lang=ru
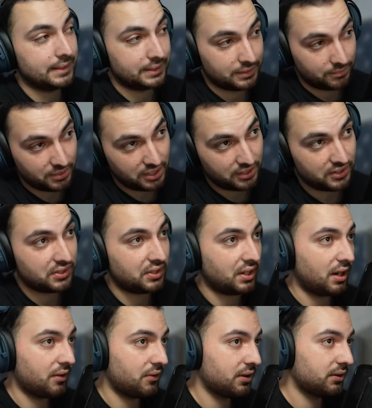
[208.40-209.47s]
Это меня
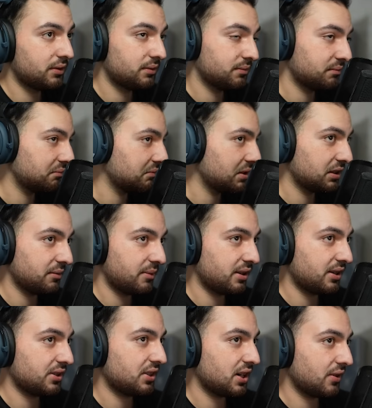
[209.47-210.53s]
расстраивает. Насчет... Это меня
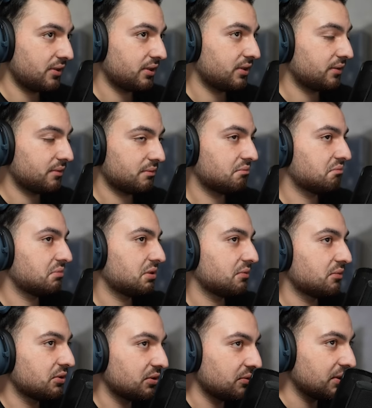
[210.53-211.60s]
расстраивает, э,
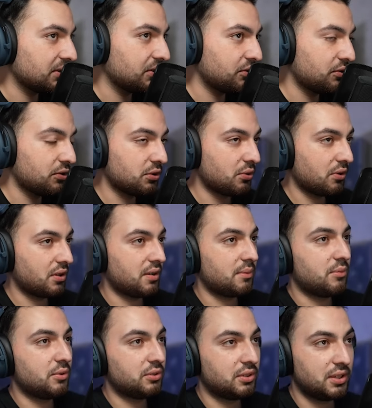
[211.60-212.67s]
потому что у нас еще столько
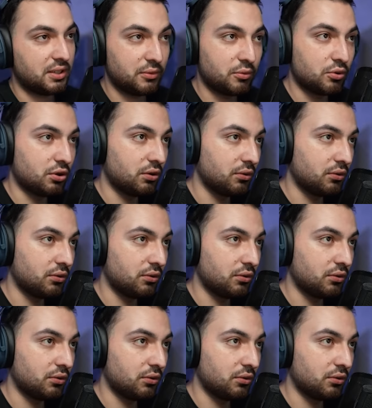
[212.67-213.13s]
работы, а это уже